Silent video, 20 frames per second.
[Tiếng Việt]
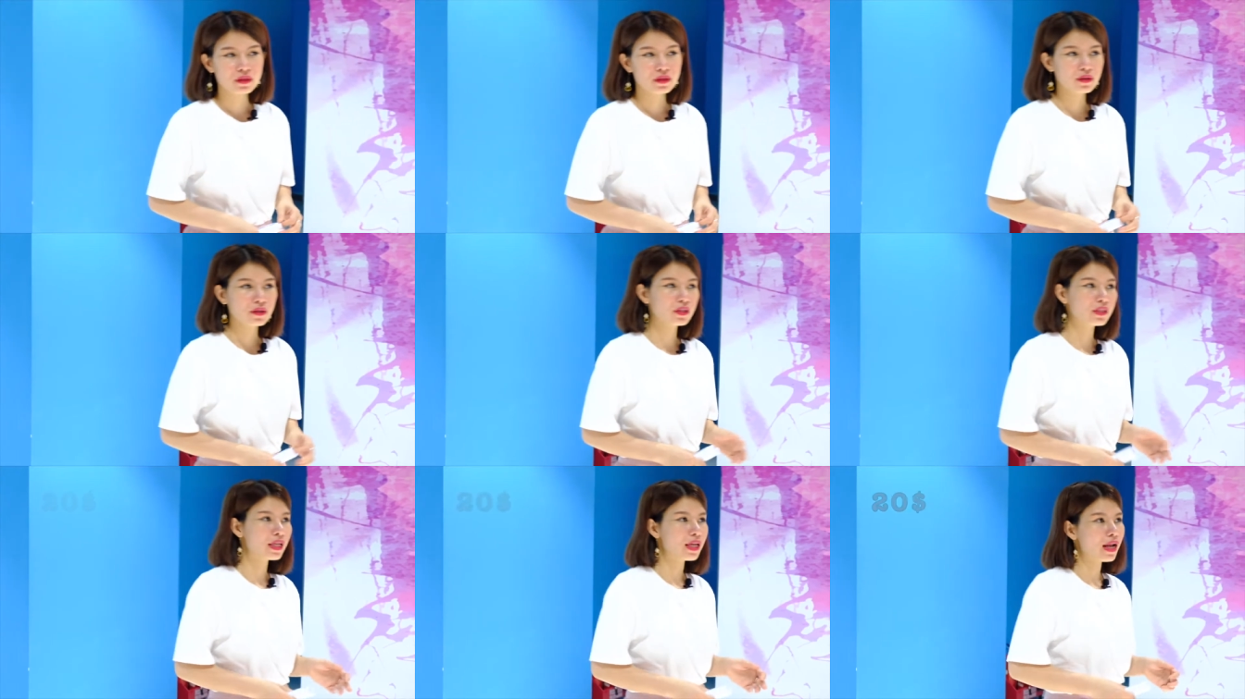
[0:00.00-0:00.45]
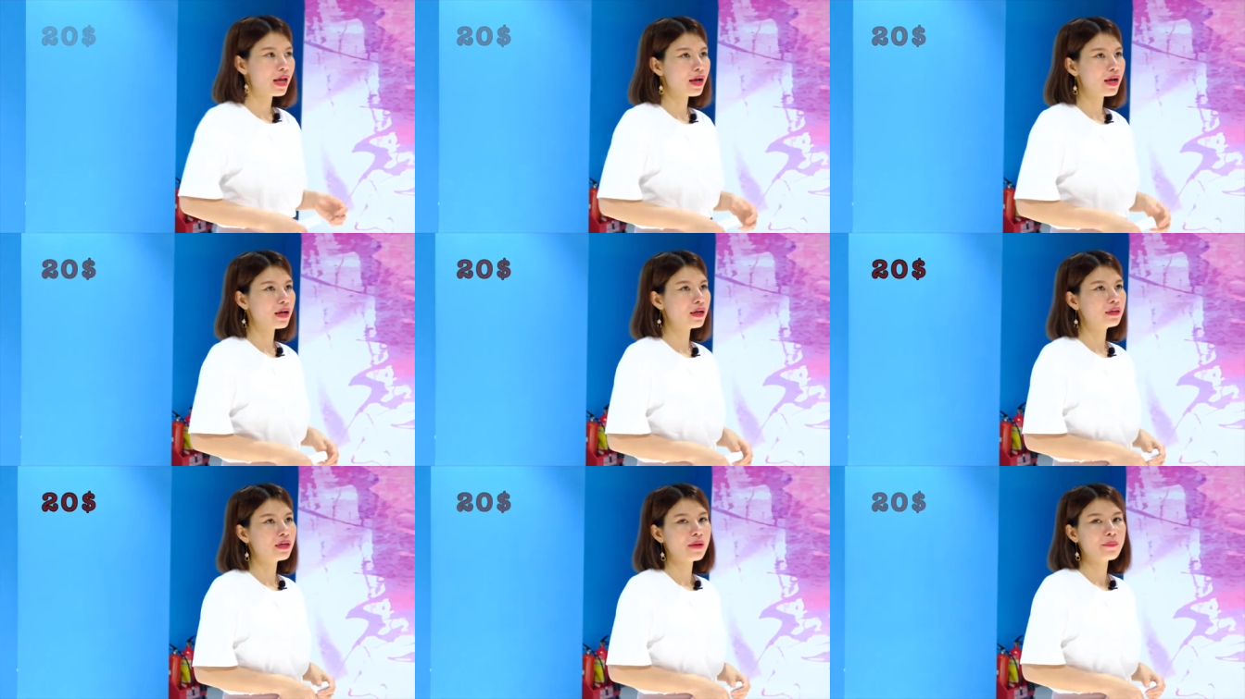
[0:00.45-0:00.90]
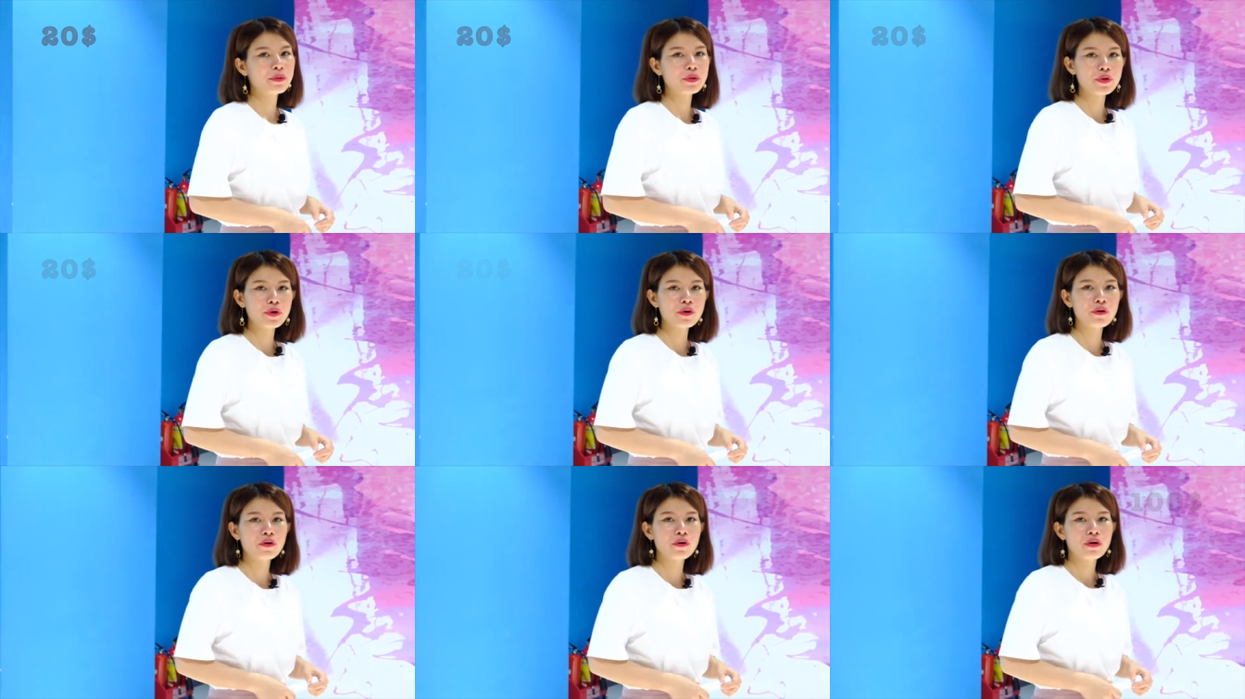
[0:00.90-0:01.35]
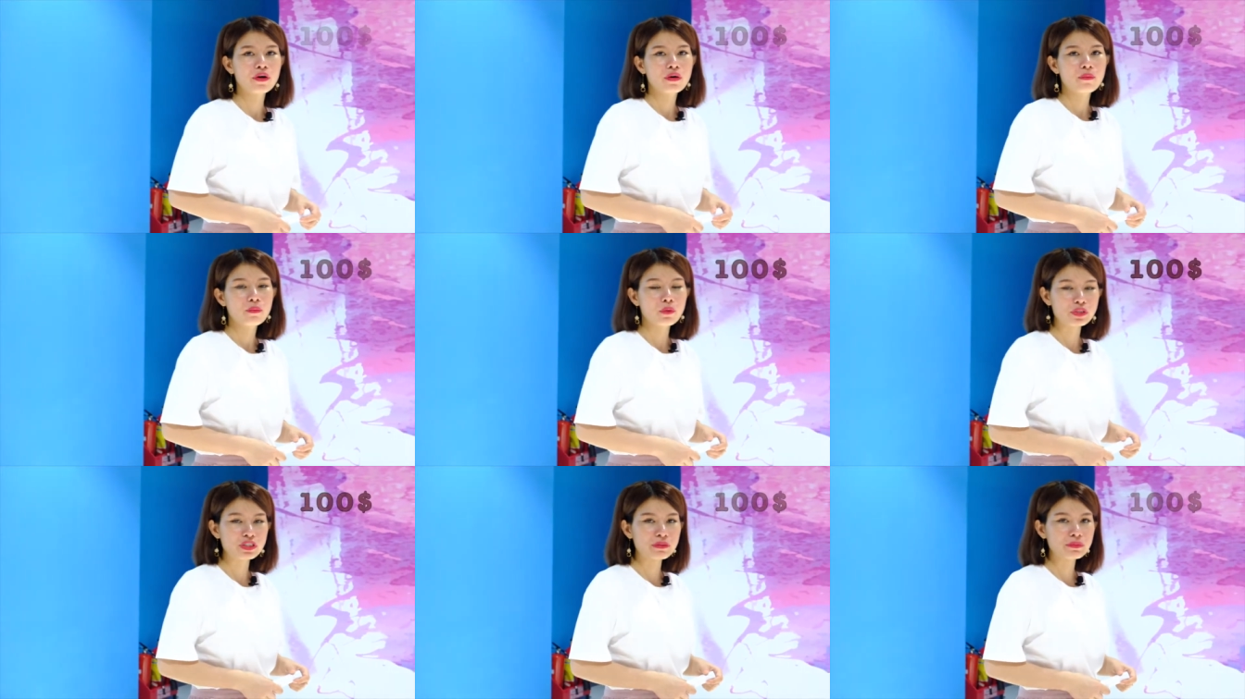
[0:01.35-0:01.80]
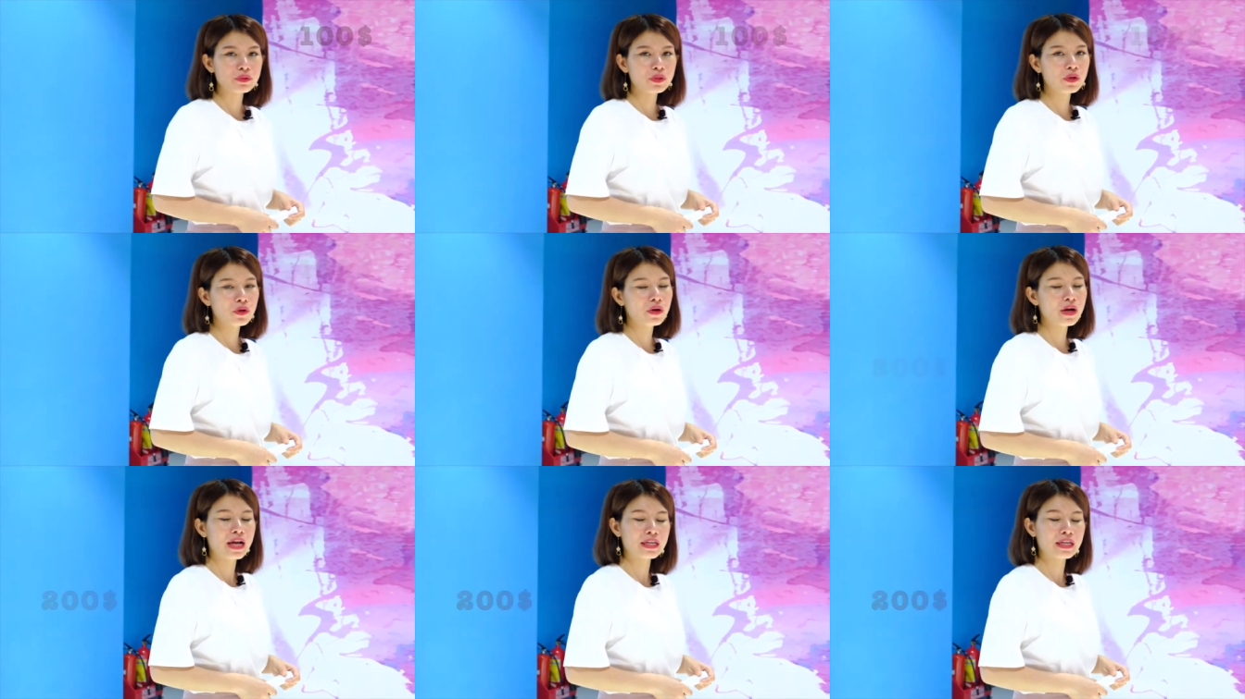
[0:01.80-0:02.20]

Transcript: Có thể là 20 đô, 100 đô,